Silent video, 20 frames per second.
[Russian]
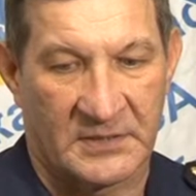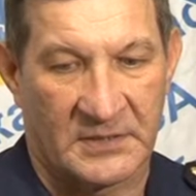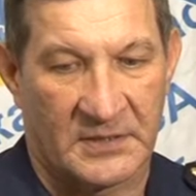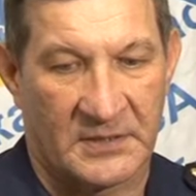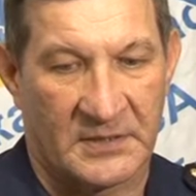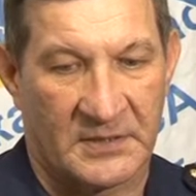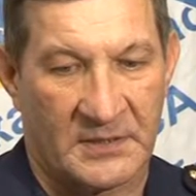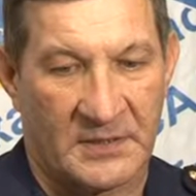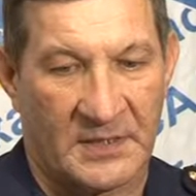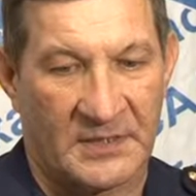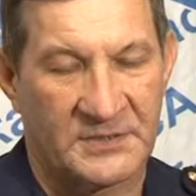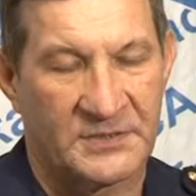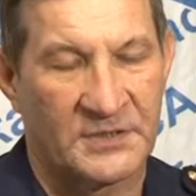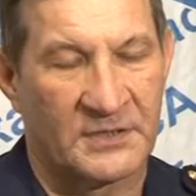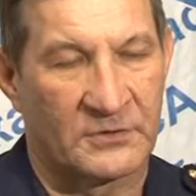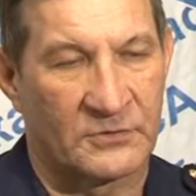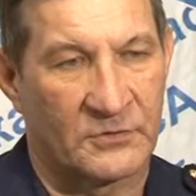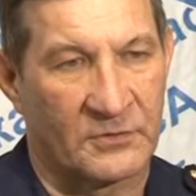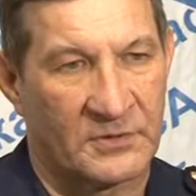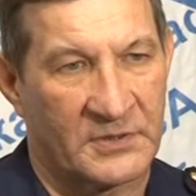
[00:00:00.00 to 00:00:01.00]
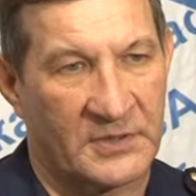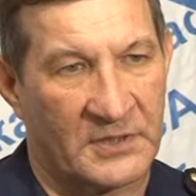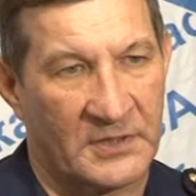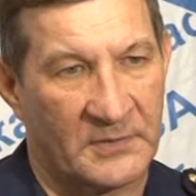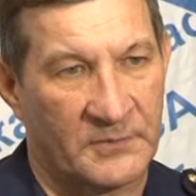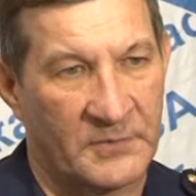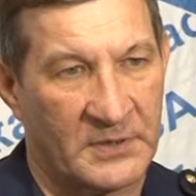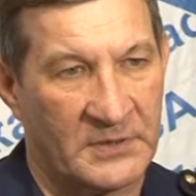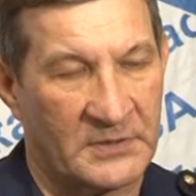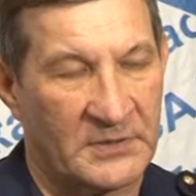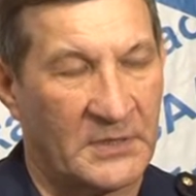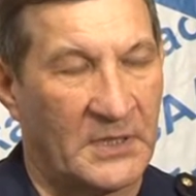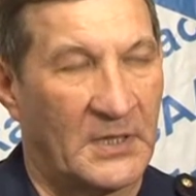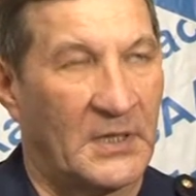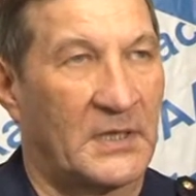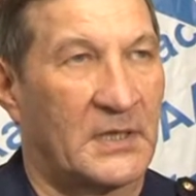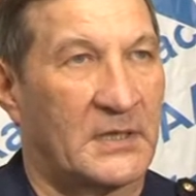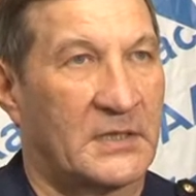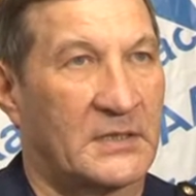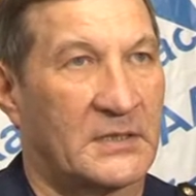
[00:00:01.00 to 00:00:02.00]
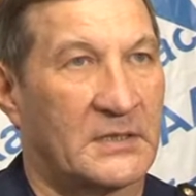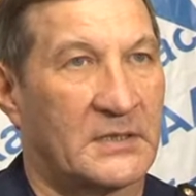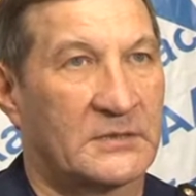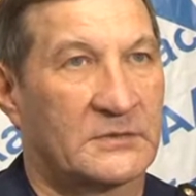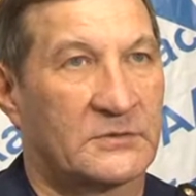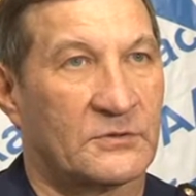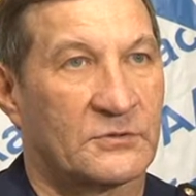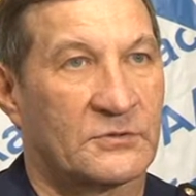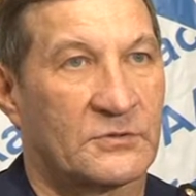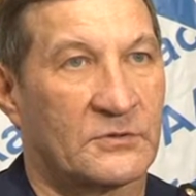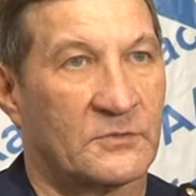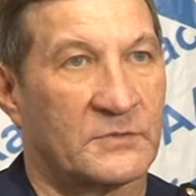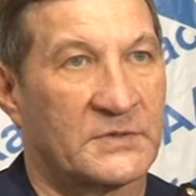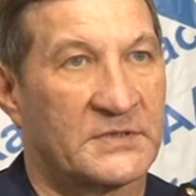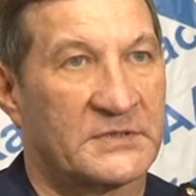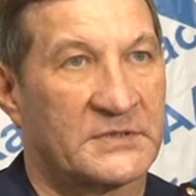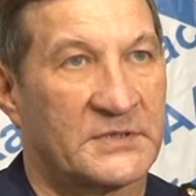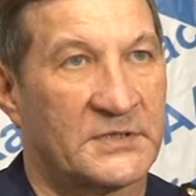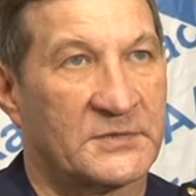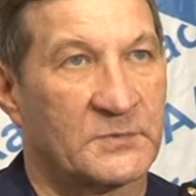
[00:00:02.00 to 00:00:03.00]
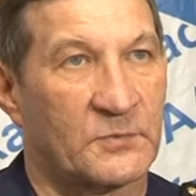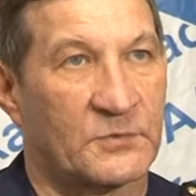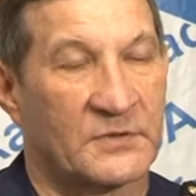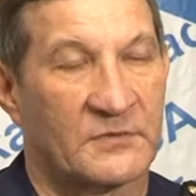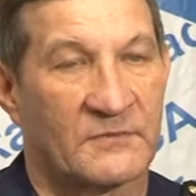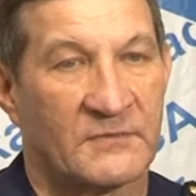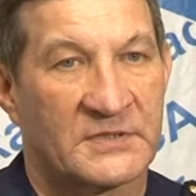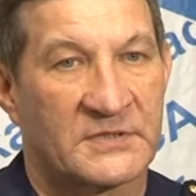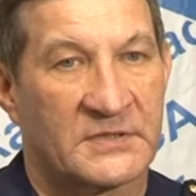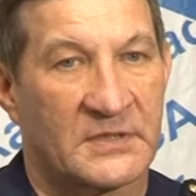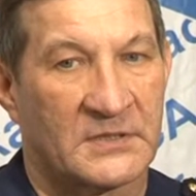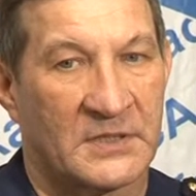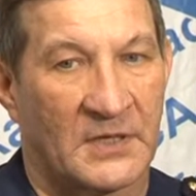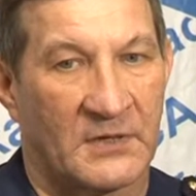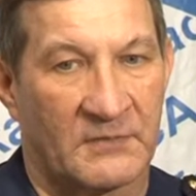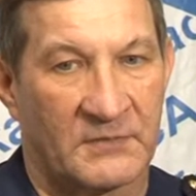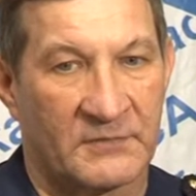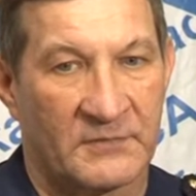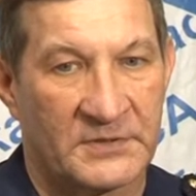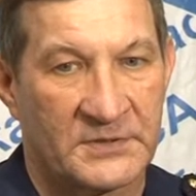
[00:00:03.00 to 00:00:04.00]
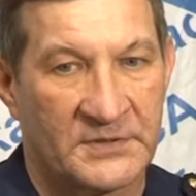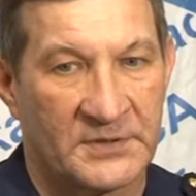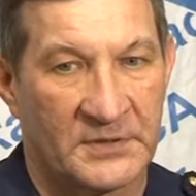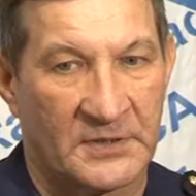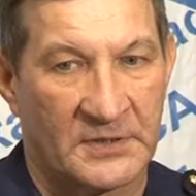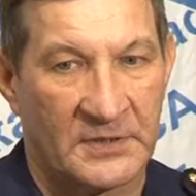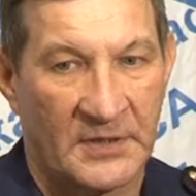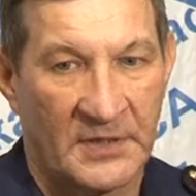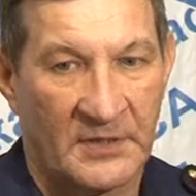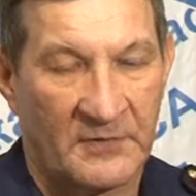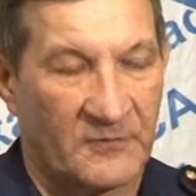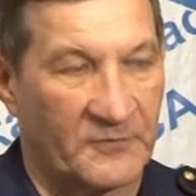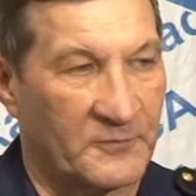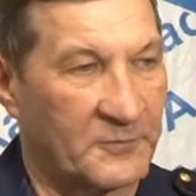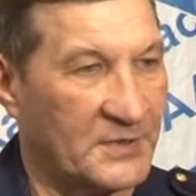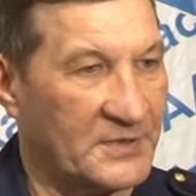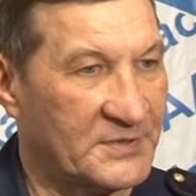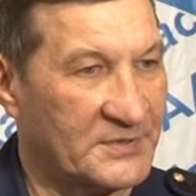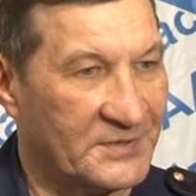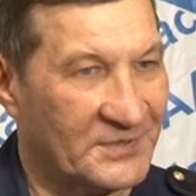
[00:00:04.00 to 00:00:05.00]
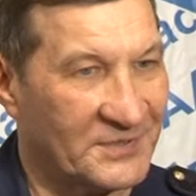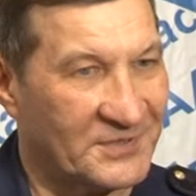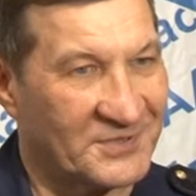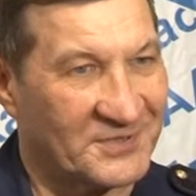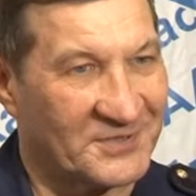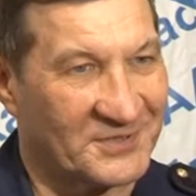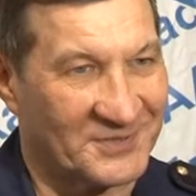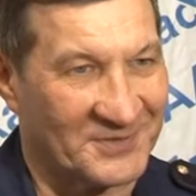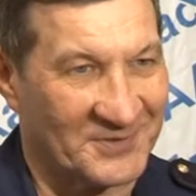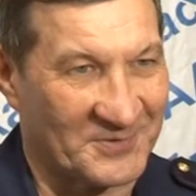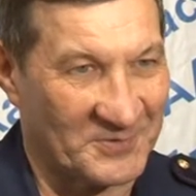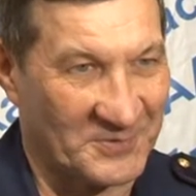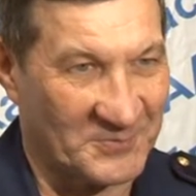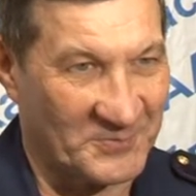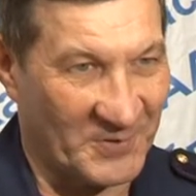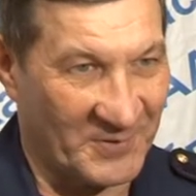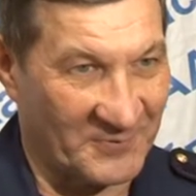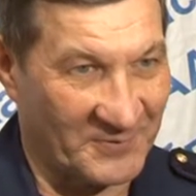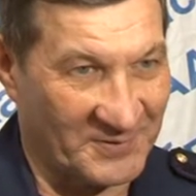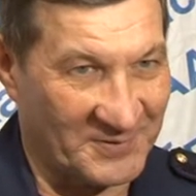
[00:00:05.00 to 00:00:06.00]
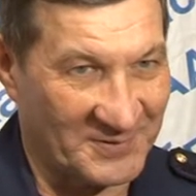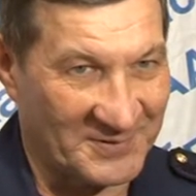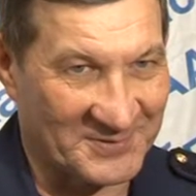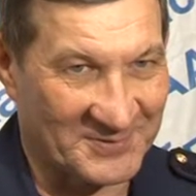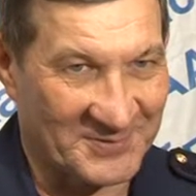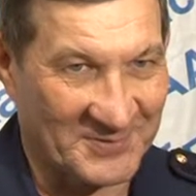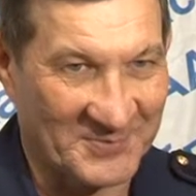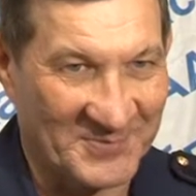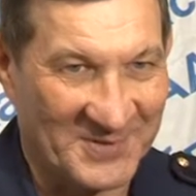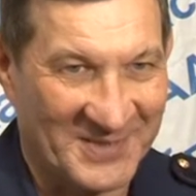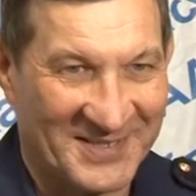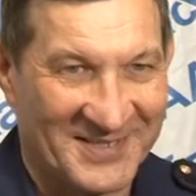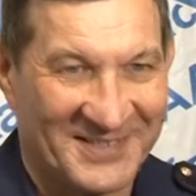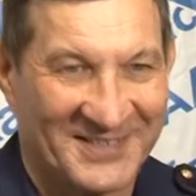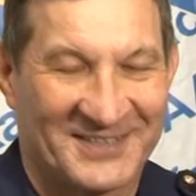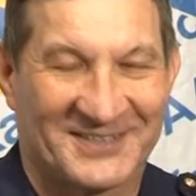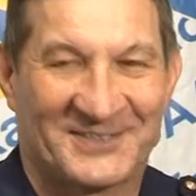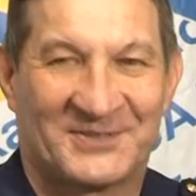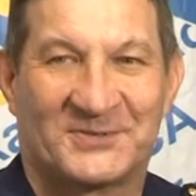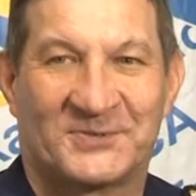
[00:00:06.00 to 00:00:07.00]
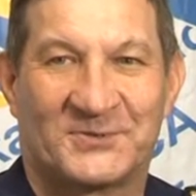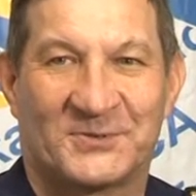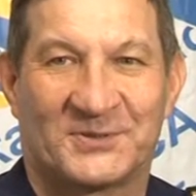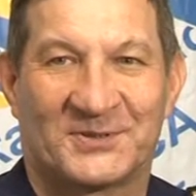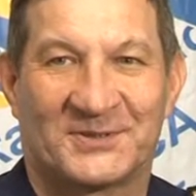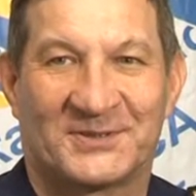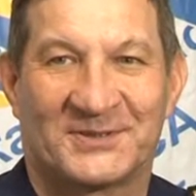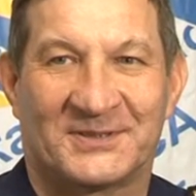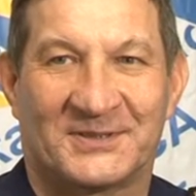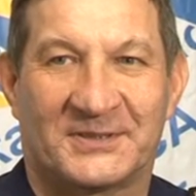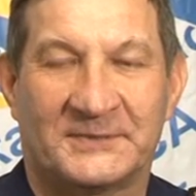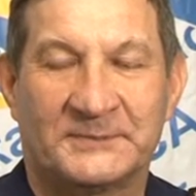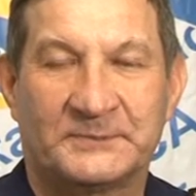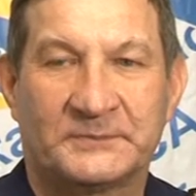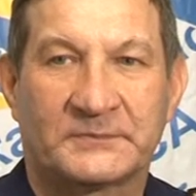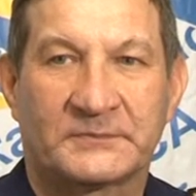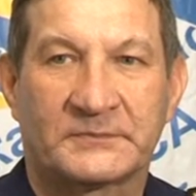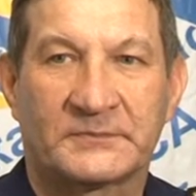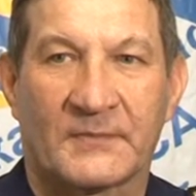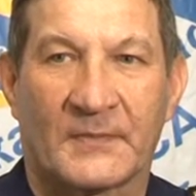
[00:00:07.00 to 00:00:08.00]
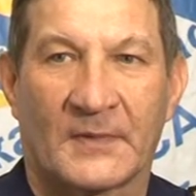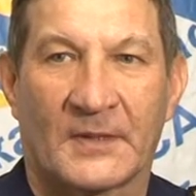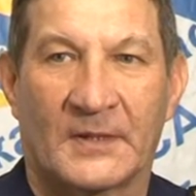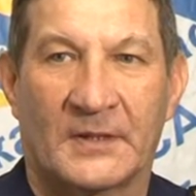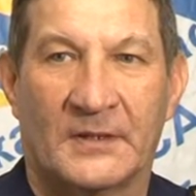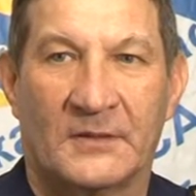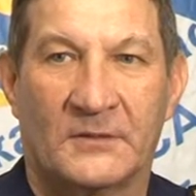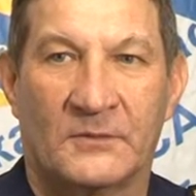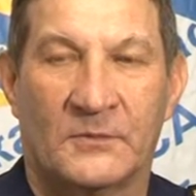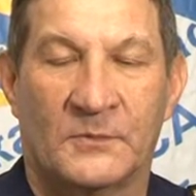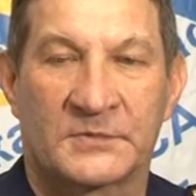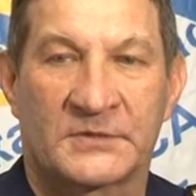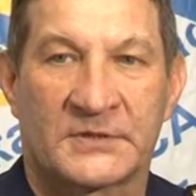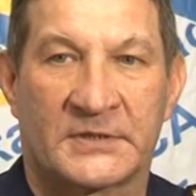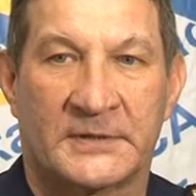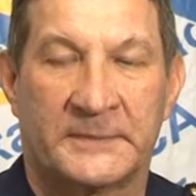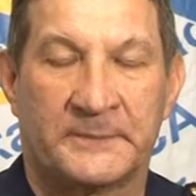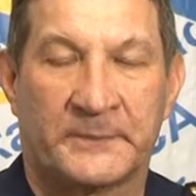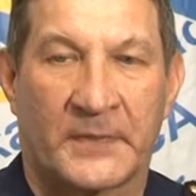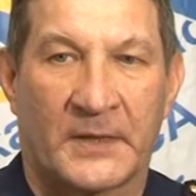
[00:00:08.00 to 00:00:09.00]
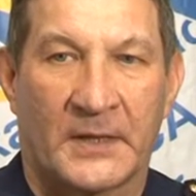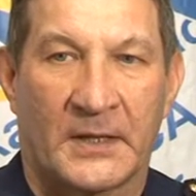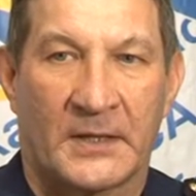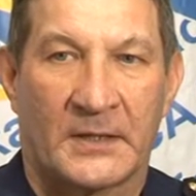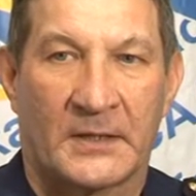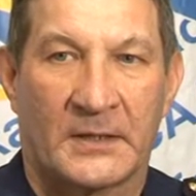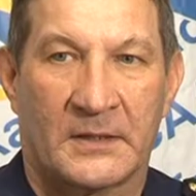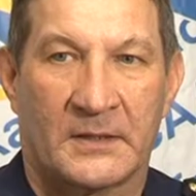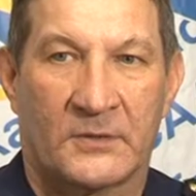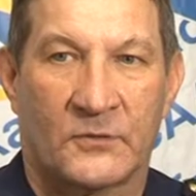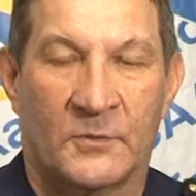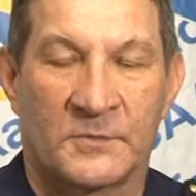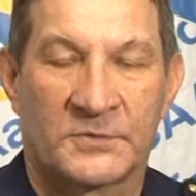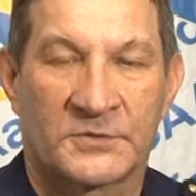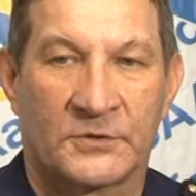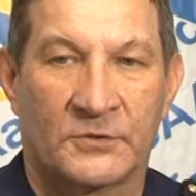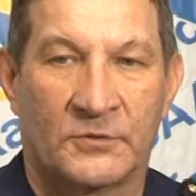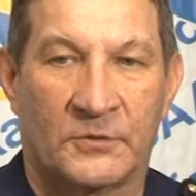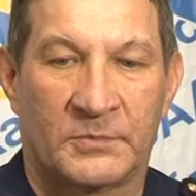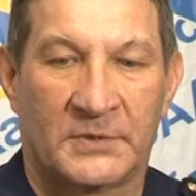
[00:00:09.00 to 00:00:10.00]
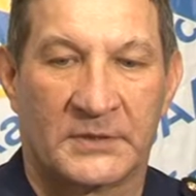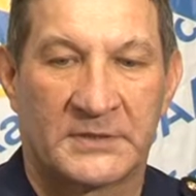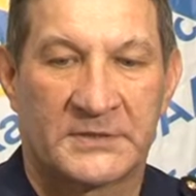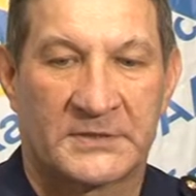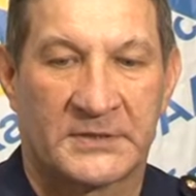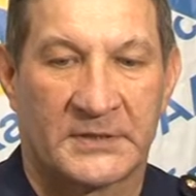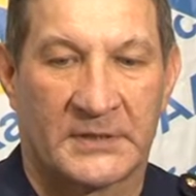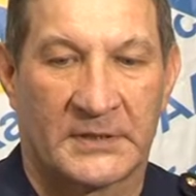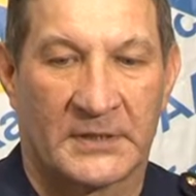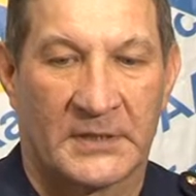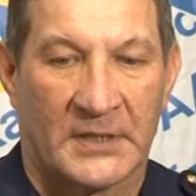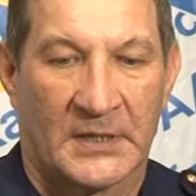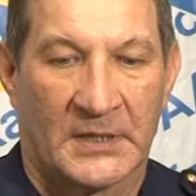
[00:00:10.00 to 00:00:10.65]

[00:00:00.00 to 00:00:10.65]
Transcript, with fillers: э, один только элемент, э, то, что мы здесь будем восстанавливать ТИР вместе с правительством вот, Омска. Омской области.